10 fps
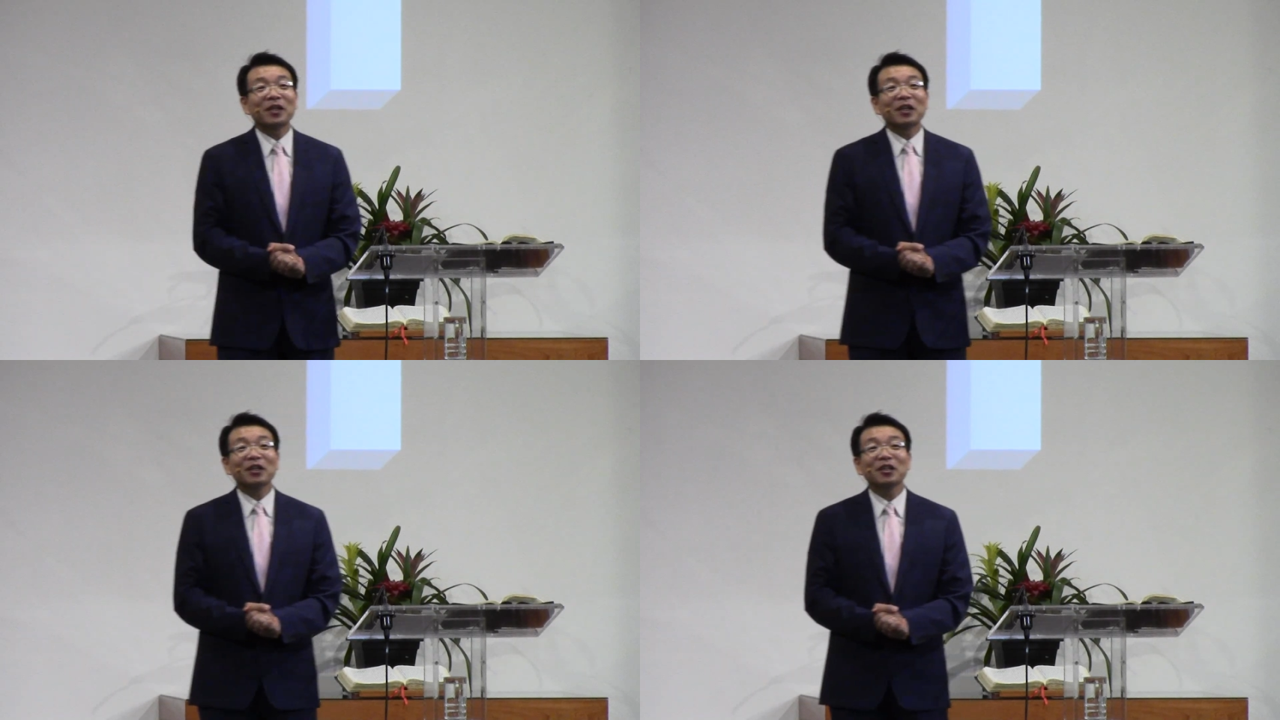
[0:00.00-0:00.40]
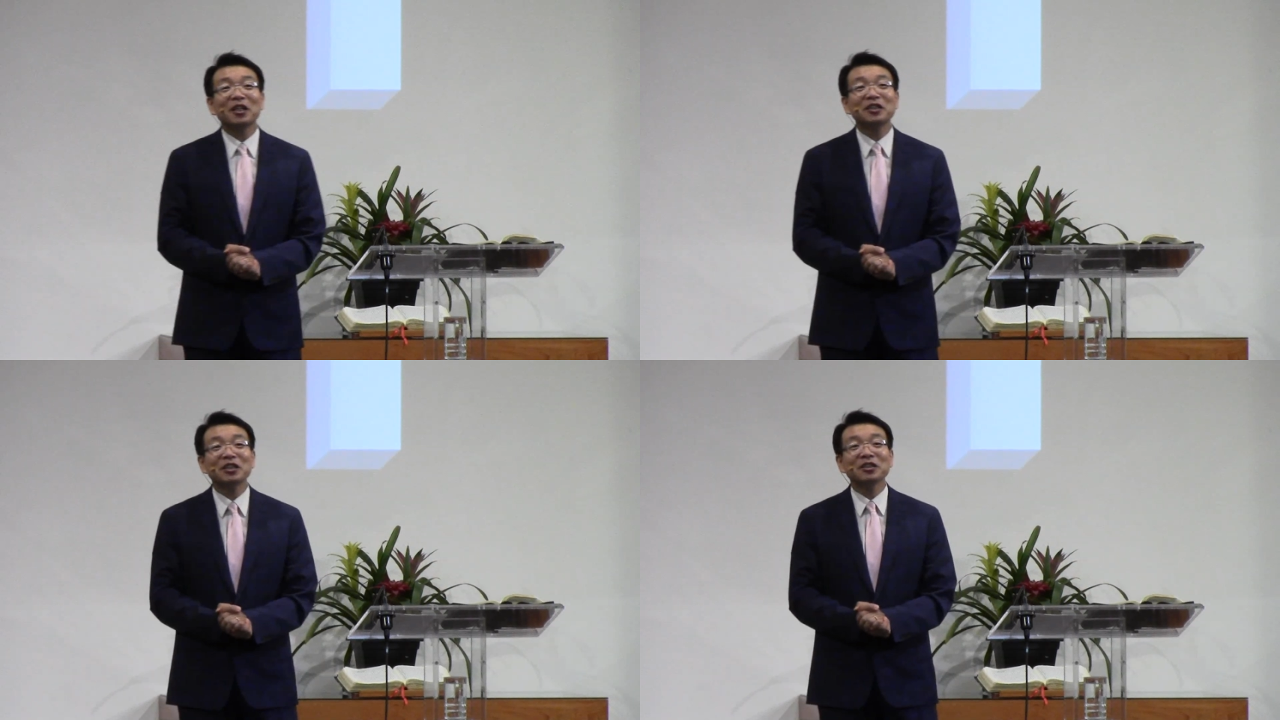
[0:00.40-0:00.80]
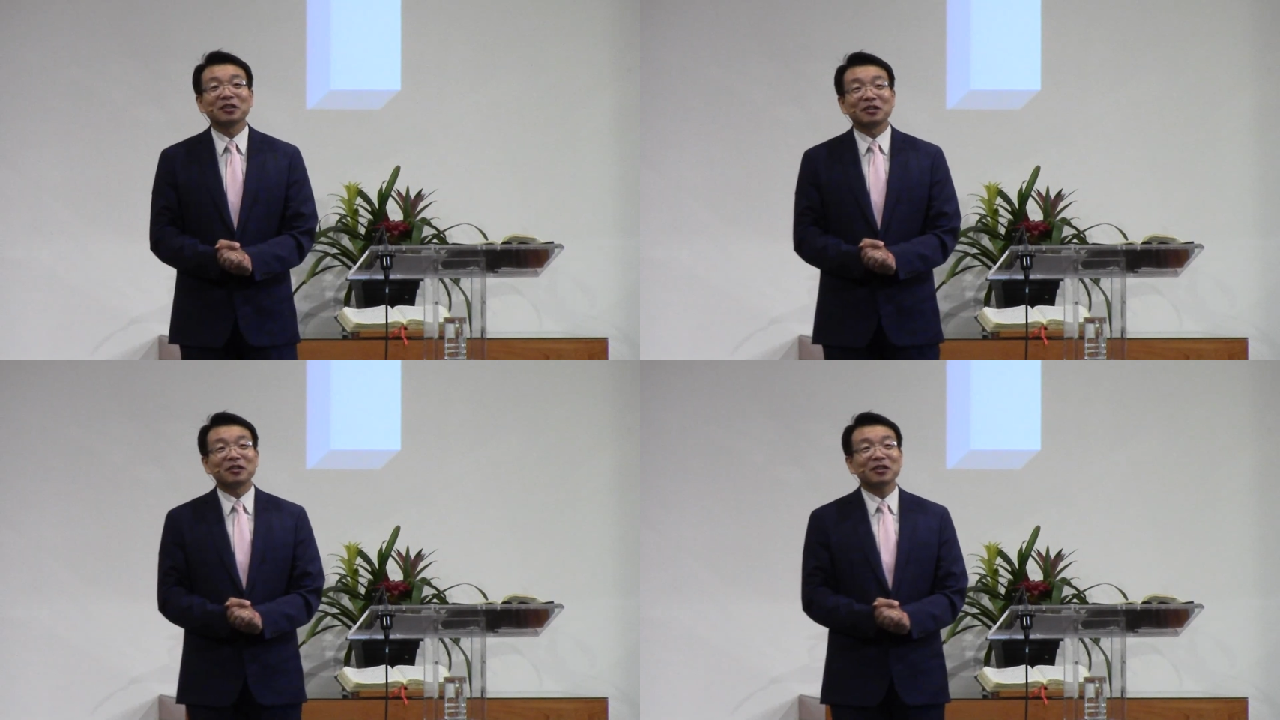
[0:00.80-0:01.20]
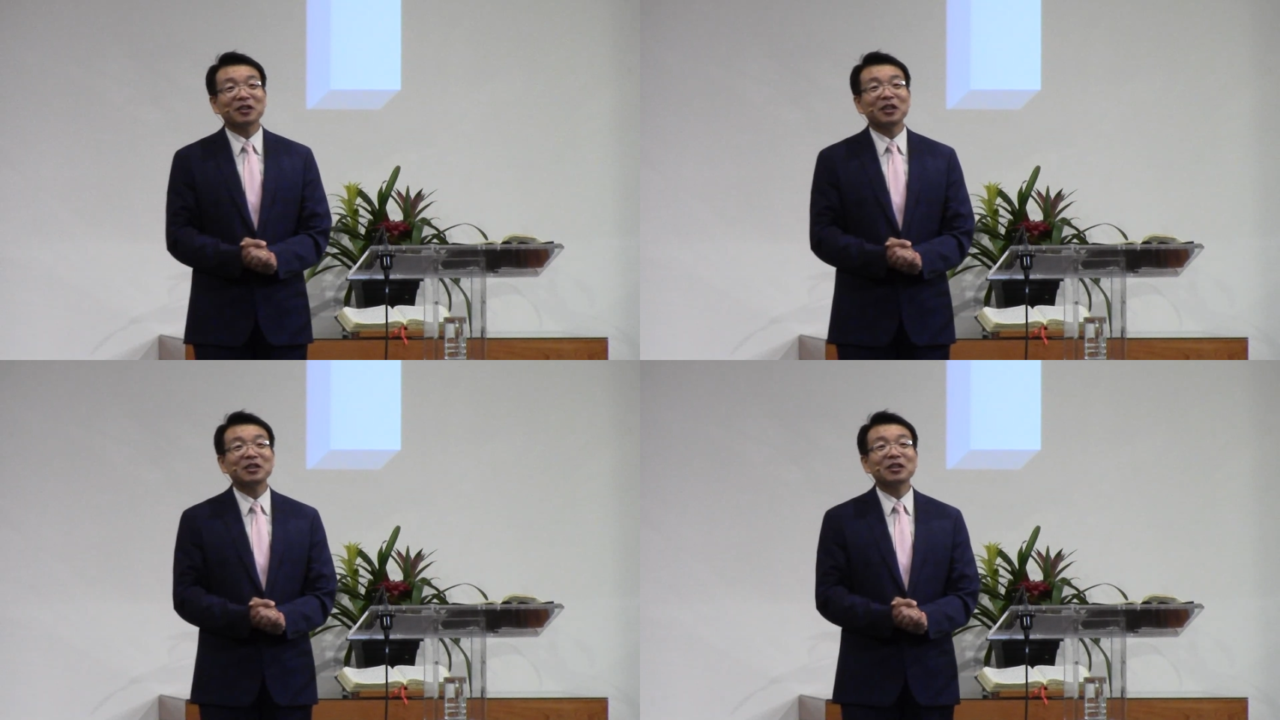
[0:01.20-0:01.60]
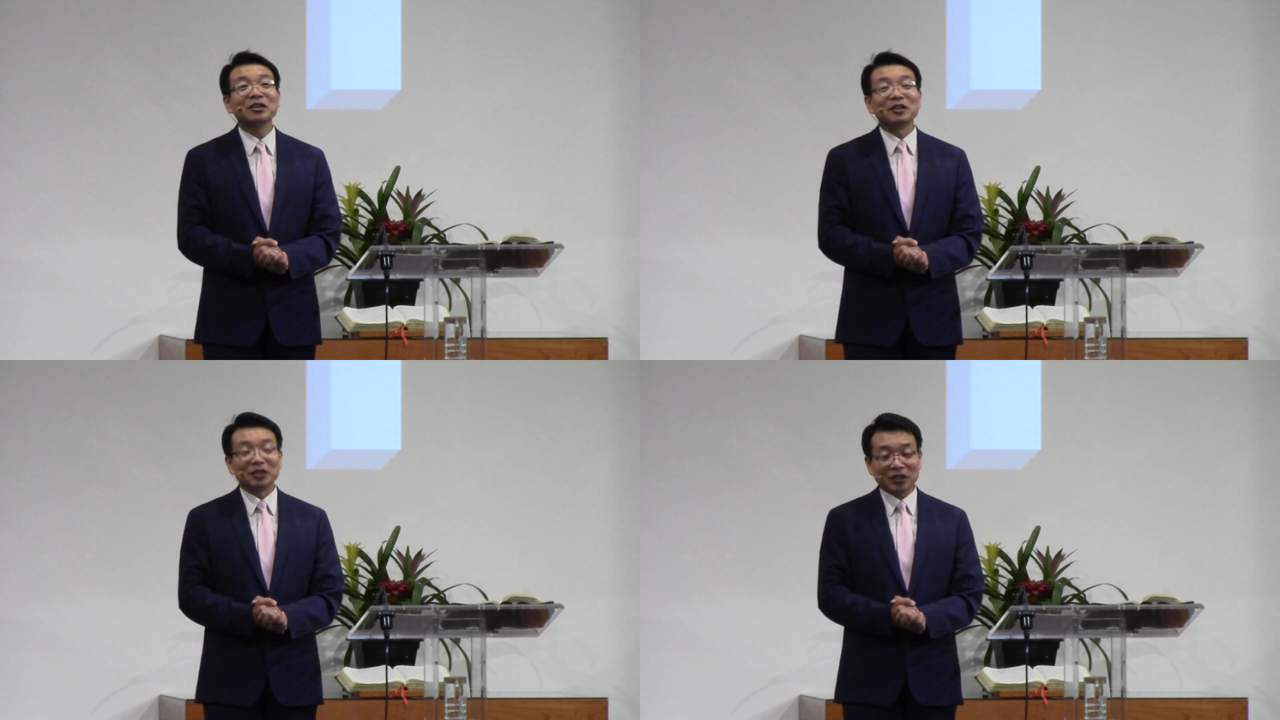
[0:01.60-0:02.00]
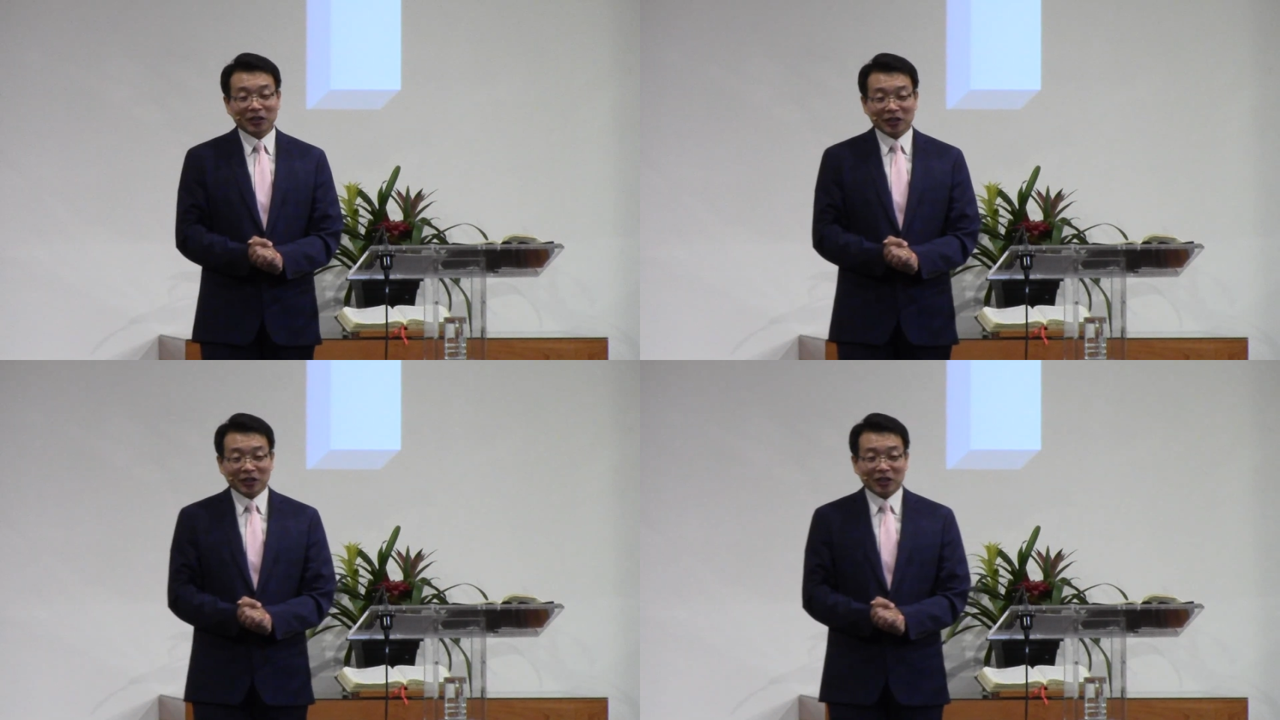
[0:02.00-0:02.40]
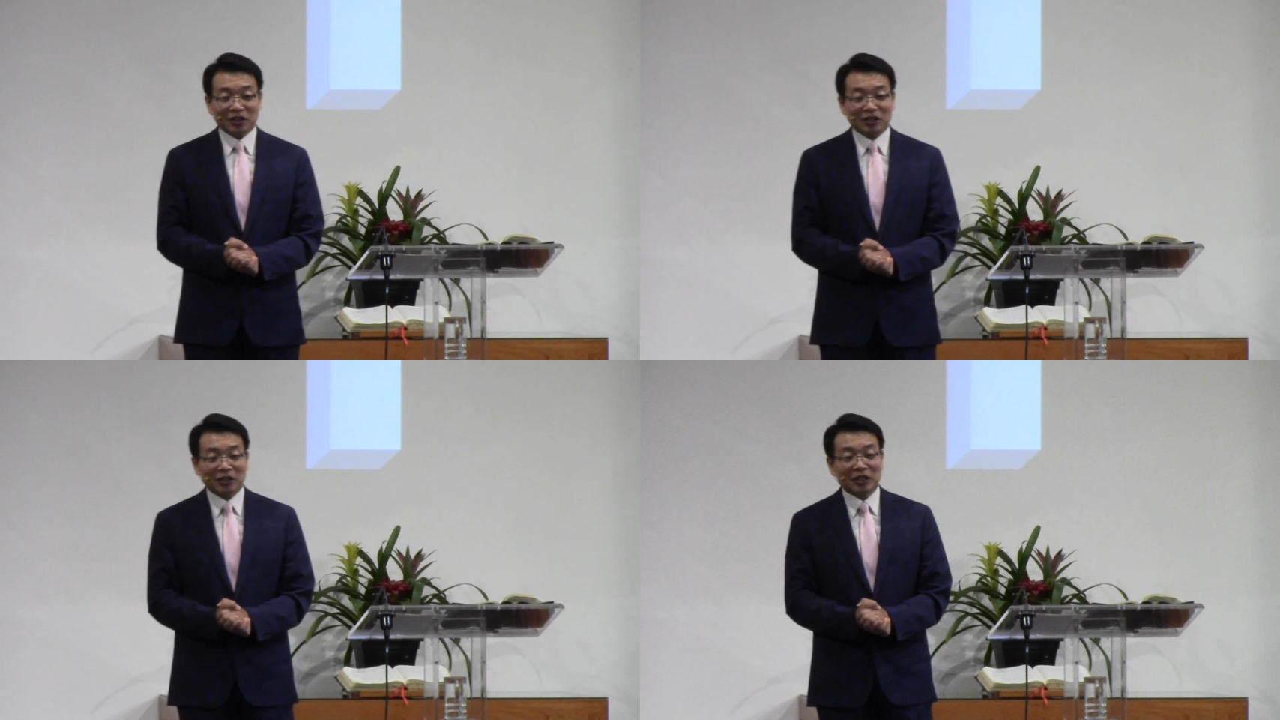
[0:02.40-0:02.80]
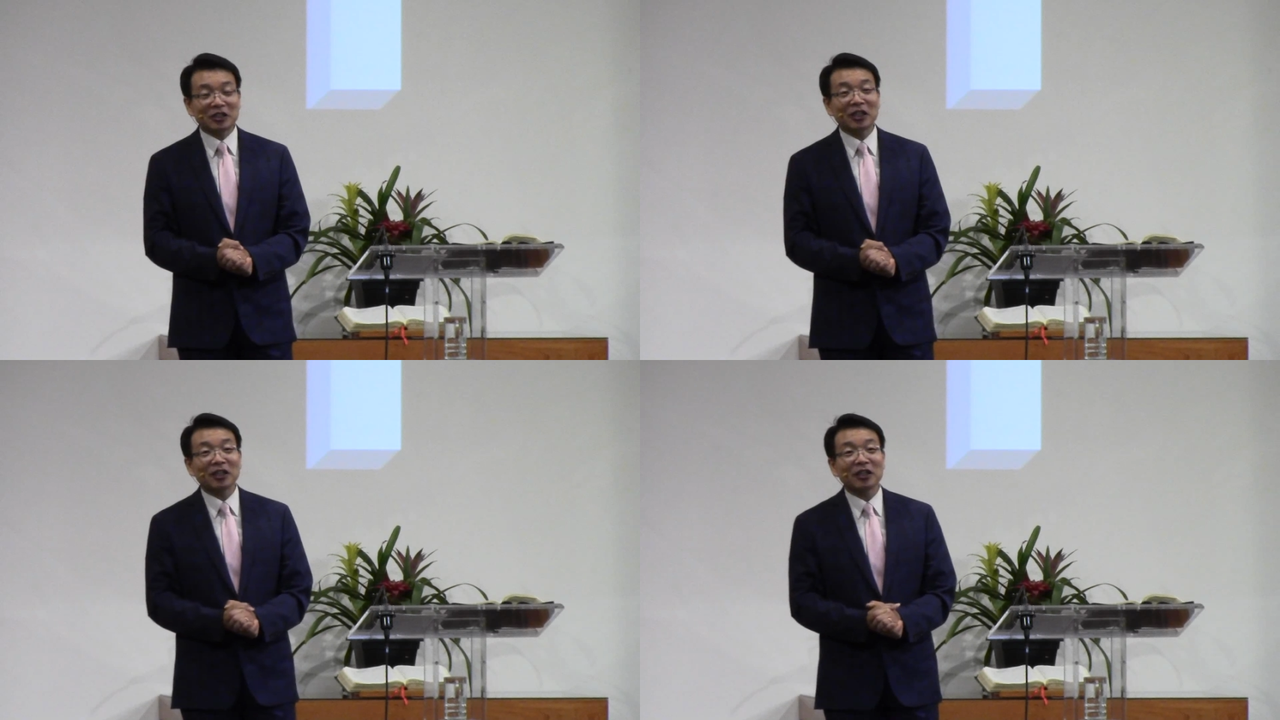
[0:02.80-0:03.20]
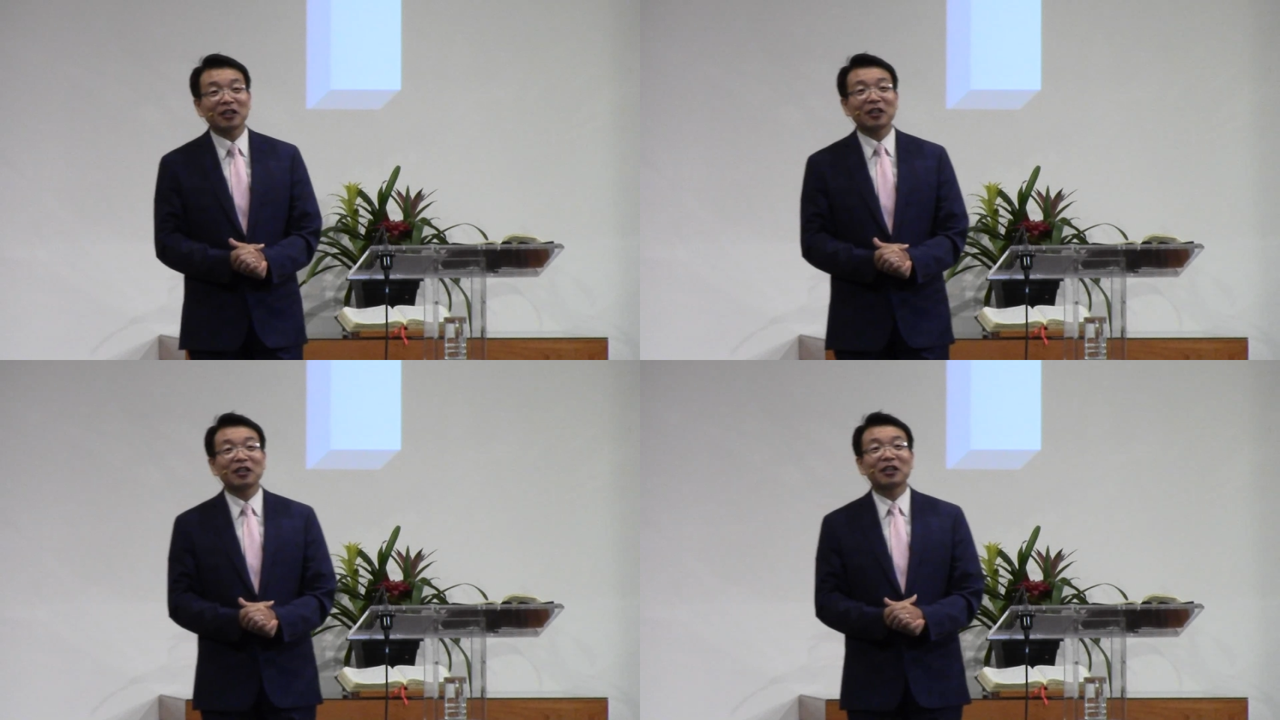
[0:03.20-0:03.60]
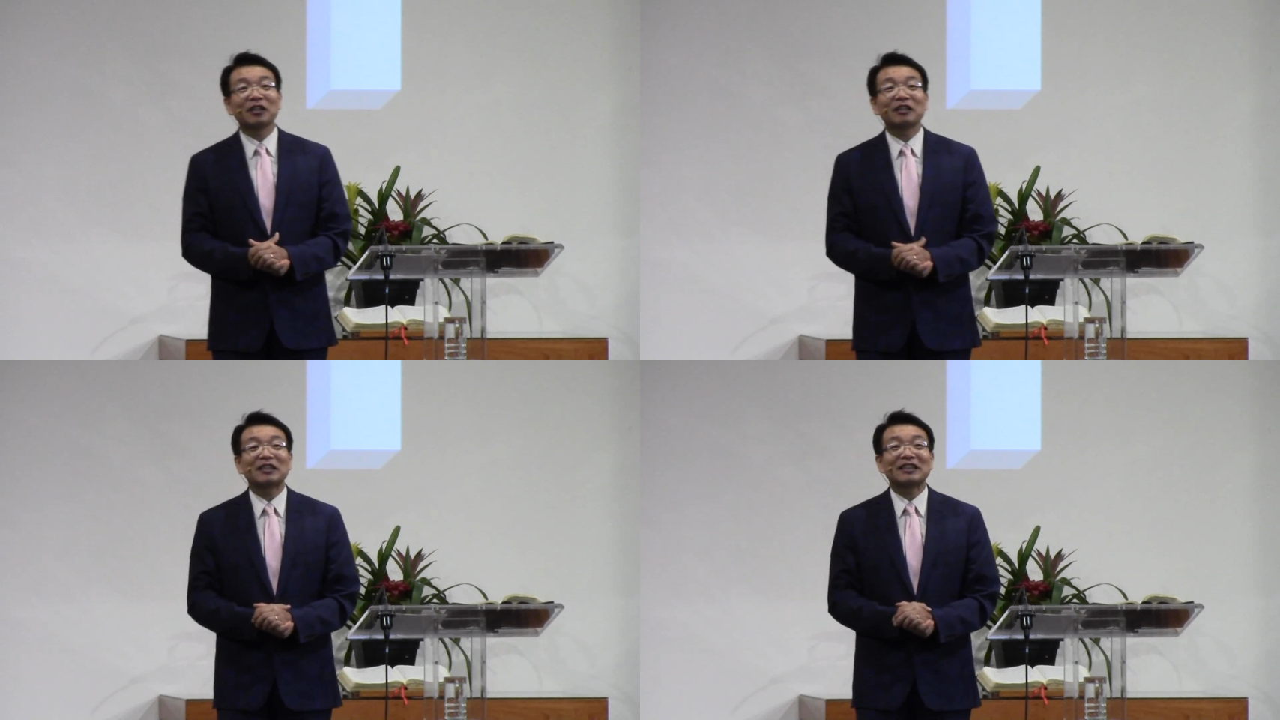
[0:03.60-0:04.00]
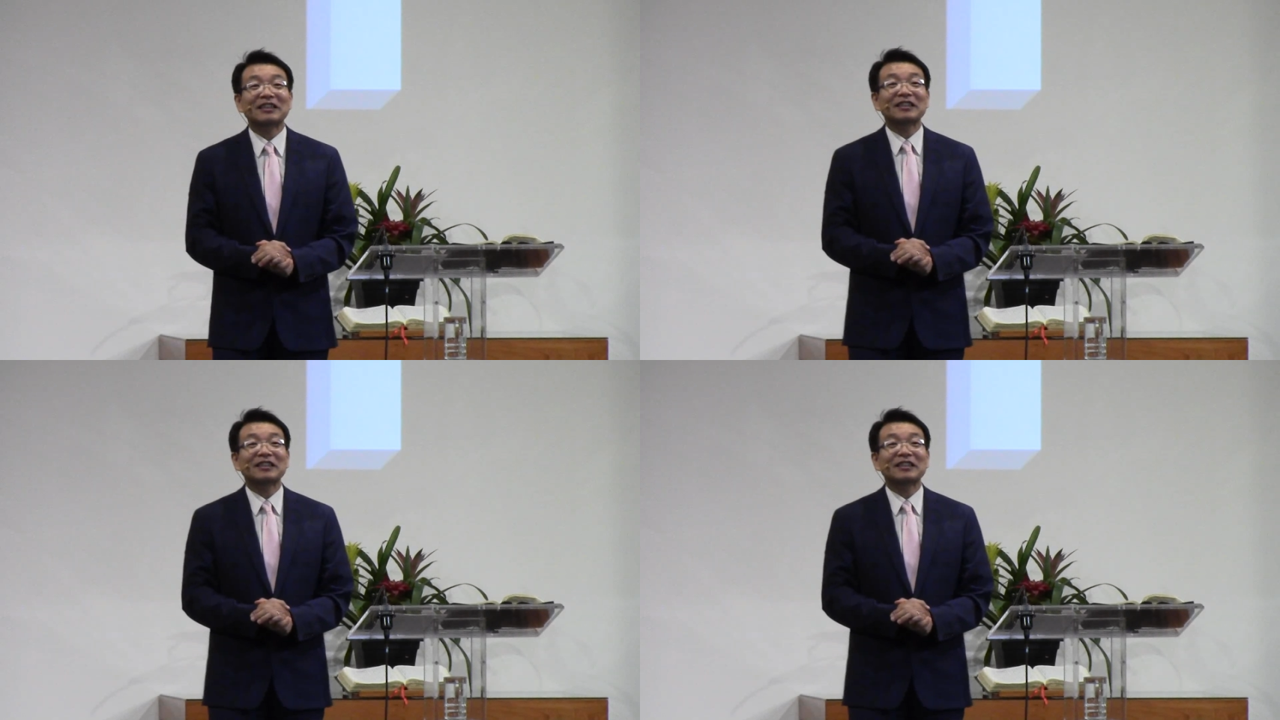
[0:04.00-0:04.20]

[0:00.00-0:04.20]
어, 이제는 이제는 어, 이제 에,